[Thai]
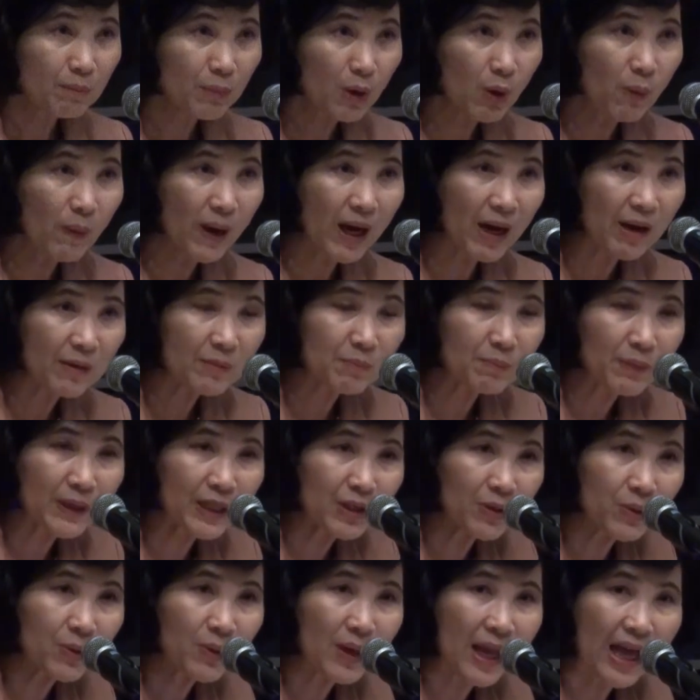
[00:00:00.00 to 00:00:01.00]
เพราะว่าไป
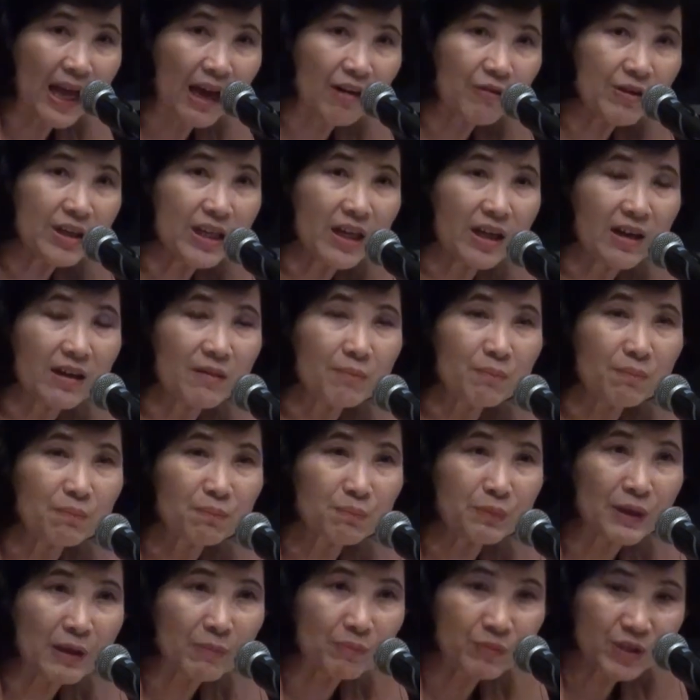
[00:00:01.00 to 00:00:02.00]
ดูแล้วเนี่ย
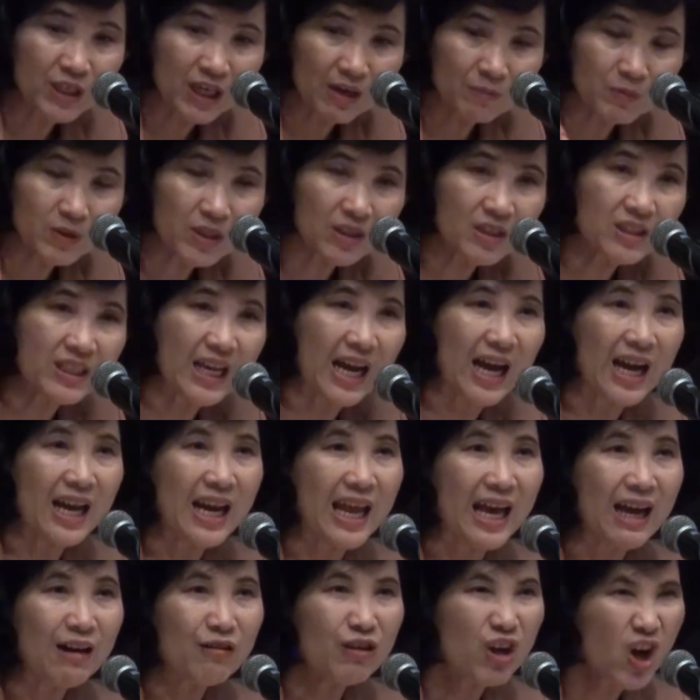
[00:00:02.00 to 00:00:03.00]
เปรียบเทียบศึกษา
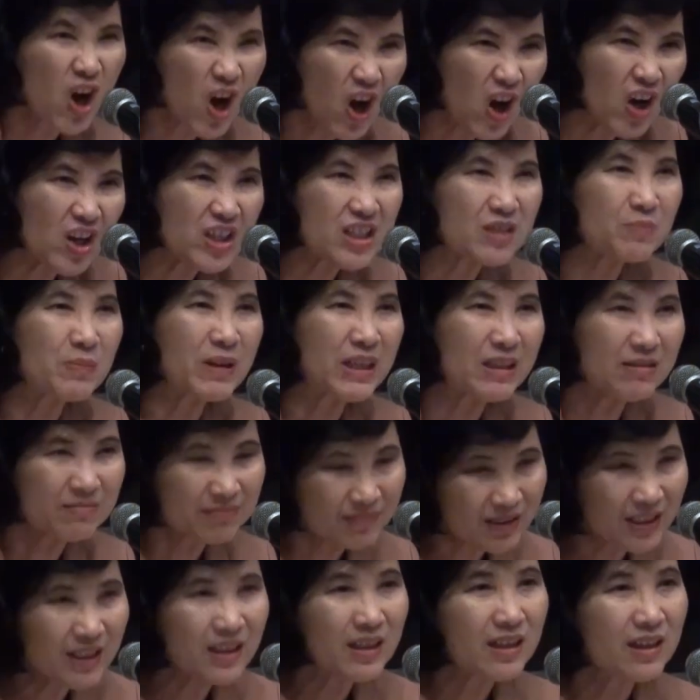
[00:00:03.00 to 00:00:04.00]
แล้วคอสมัน
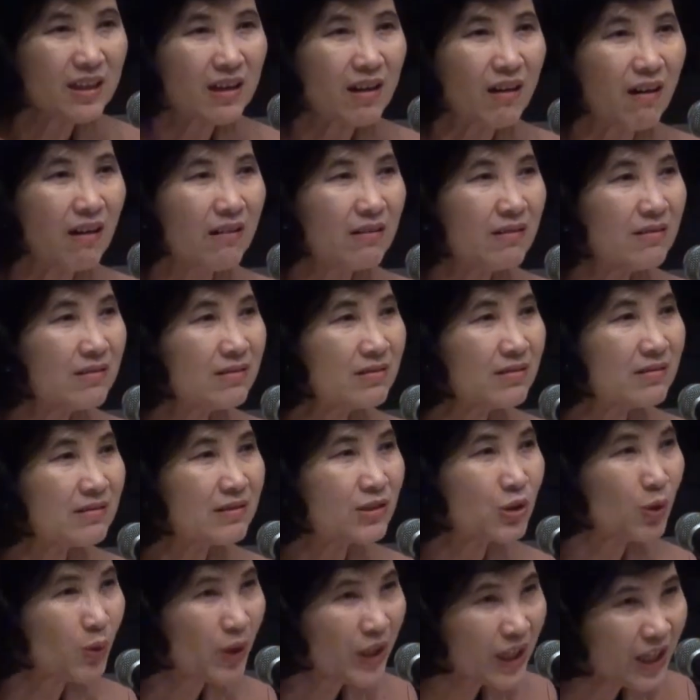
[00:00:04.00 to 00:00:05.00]
ของ
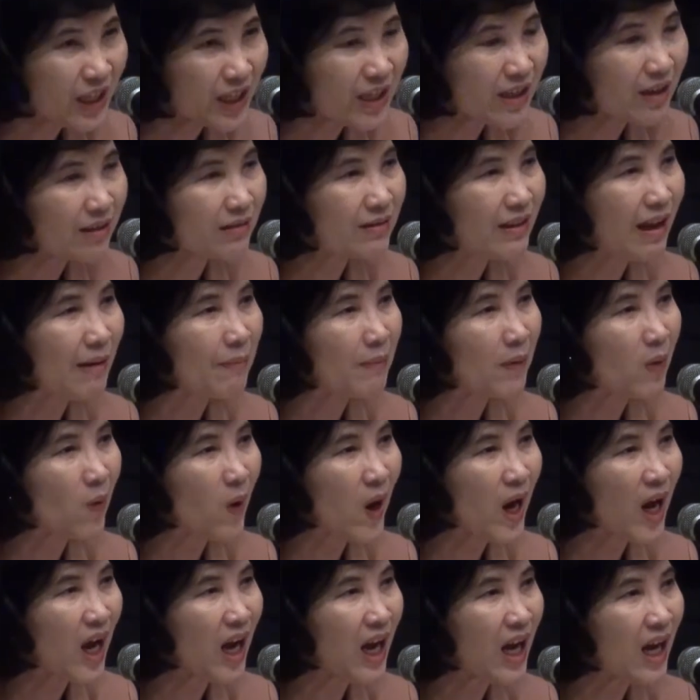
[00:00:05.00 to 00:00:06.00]
ตุรกียัง
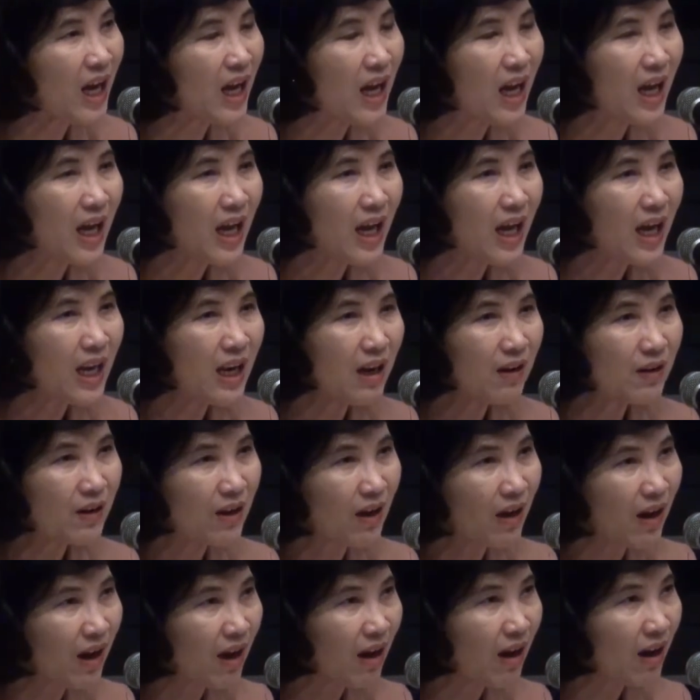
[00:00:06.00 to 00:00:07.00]
ต่ำกว่าแล้ว
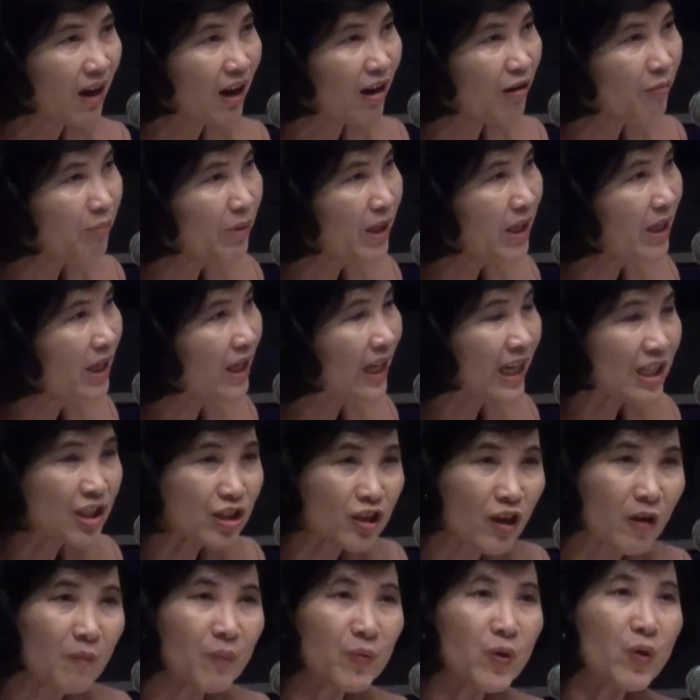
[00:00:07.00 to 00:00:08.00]
ก็เขามีคั
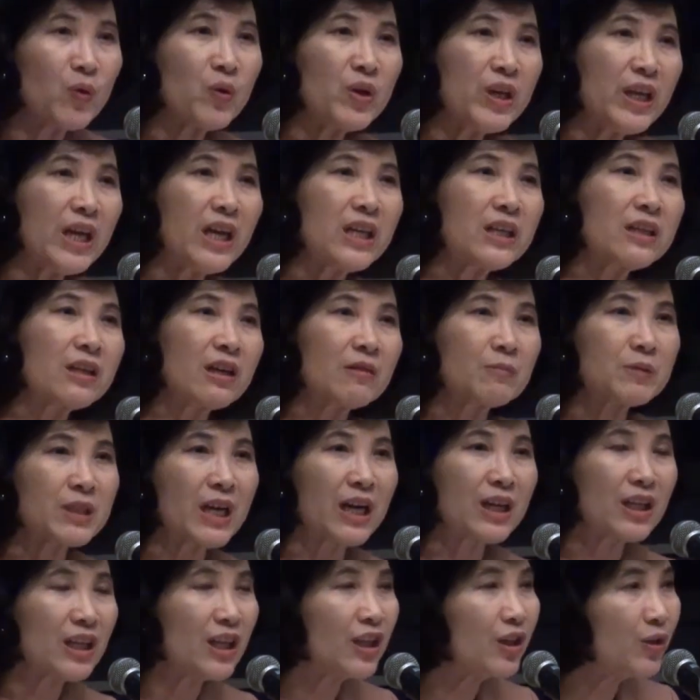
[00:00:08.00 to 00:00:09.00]
สตอมยูเนียนกับทาง